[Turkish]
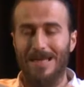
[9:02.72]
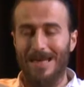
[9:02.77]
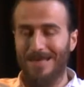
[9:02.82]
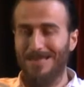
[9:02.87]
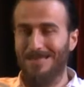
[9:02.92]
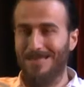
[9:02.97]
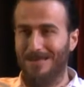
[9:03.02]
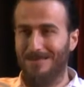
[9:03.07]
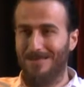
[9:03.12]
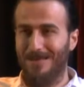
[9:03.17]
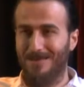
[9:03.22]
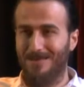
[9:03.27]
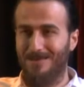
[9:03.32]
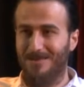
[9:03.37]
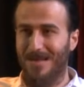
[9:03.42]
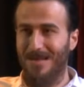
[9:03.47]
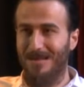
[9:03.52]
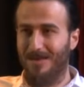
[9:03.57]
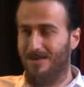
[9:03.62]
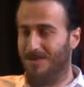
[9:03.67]
gerçekten
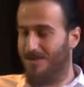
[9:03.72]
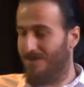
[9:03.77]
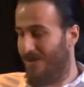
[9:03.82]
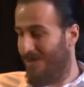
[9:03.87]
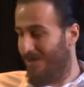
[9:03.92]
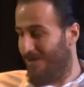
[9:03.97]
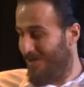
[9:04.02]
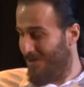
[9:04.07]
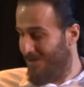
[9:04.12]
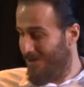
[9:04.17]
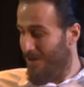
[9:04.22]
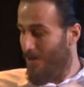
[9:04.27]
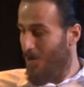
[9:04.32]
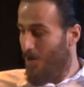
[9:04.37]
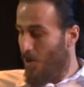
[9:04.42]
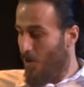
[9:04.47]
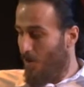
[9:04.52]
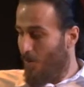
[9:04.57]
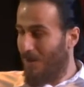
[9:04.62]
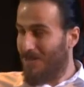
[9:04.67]
zangır zangır
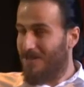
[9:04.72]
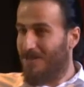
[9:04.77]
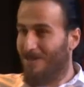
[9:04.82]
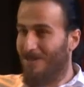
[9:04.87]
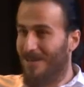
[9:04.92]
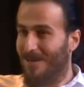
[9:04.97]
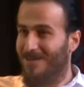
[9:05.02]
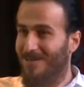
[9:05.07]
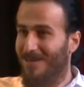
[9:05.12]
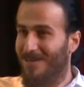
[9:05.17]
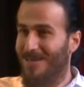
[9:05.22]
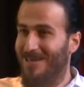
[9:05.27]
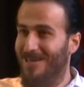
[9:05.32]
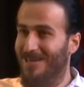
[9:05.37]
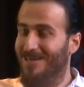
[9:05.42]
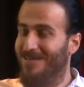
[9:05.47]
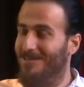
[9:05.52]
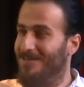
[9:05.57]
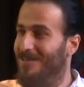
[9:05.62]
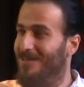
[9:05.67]
basamakları
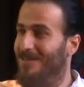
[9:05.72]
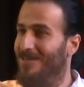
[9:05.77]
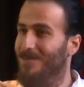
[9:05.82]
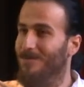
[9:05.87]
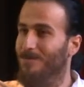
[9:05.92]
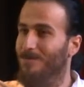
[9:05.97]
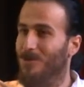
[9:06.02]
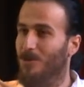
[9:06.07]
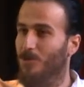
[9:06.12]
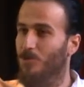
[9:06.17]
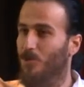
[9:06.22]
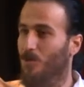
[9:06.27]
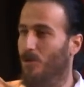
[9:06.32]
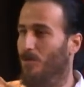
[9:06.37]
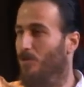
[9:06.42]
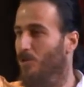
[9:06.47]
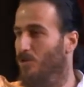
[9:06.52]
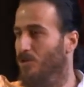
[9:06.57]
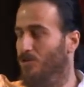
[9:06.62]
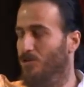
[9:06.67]
indim gidiyorum.
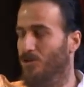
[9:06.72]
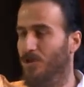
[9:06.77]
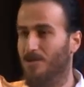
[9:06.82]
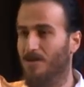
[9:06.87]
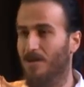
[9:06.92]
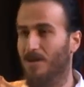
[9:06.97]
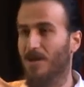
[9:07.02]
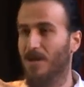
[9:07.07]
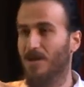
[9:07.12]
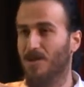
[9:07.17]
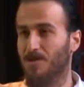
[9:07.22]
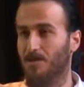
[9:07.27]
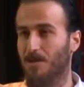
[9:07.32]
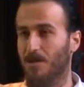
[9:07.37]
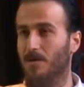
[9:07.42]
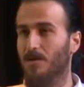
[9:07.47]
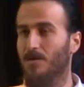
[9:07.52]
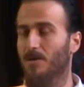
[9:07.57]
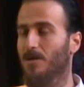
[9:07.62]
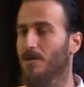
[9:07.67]
Hoca çıktı karşıma.
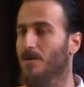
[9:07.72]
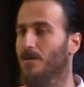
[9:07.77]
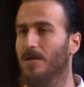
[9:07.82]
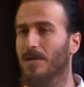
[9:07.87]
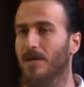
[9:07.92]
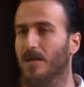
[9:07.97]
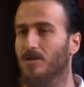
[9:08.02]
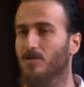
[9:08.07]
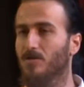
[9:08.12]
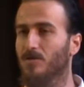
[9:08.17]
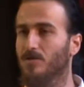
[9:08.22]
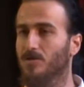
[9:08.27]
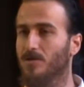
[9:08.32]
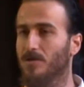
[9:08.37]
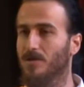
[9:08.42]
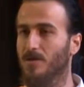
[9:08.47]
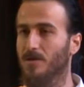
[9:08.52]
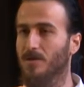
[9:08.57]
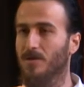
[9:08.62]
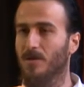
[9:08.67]
Nereye gidiyorsun
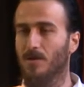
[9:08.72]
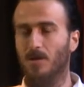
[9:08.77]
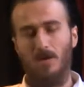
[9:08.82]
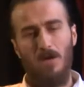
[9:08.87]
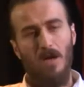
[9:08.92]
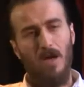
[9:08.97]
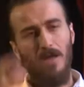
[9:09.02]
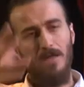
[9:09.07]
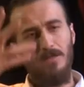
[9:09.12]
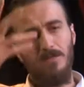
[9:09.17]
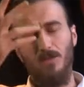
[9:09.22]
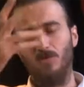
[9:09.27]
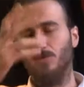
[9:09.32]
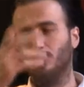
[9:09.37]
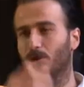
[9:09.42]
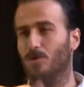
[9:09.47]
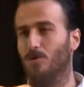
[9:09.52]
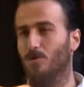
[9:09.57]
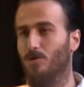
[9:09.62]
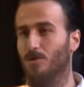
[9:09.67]
dedi. Gayet de
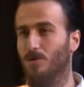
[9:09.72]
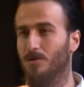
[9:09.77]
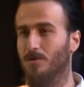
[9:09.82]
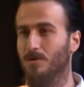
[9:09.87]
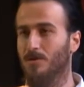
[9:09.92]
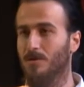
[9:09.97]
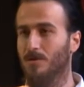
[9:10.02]
güzel okudun.